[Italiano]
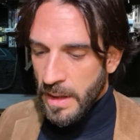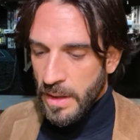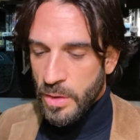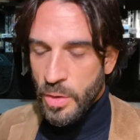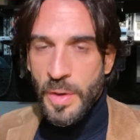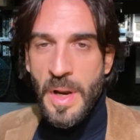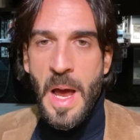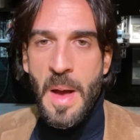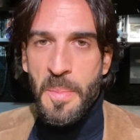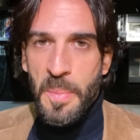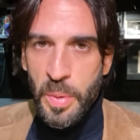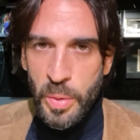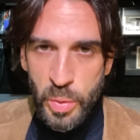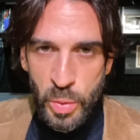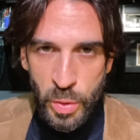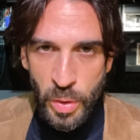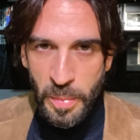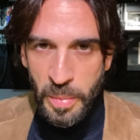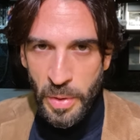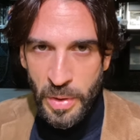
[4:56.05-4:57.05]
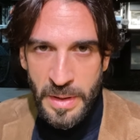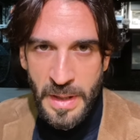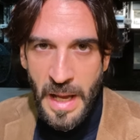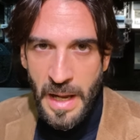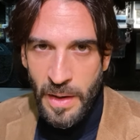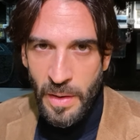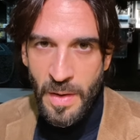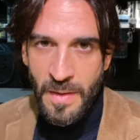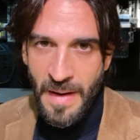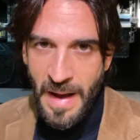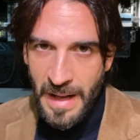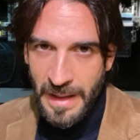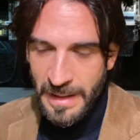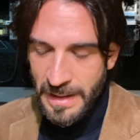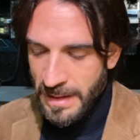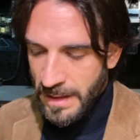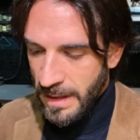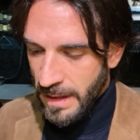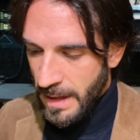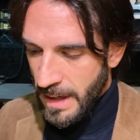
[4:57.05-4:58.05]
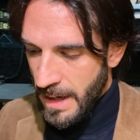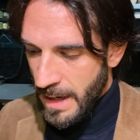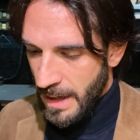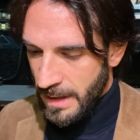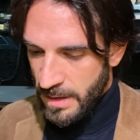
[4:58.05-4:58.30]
non ha potuto portarlo avanti e